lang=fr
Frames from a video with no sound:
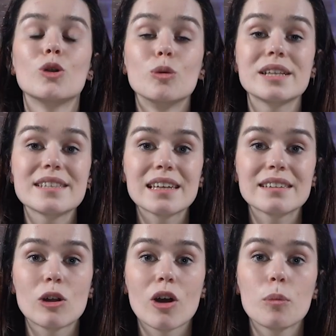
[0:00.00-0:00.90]
Le médecin
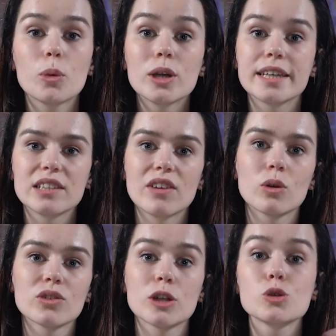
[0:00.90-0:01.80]
est alors un peu
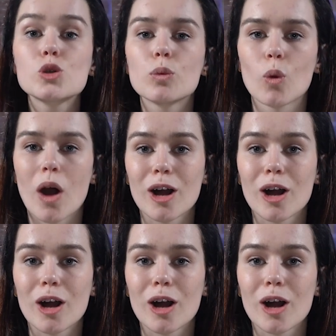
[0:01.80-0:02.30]
l'équivalent d'un dieu pour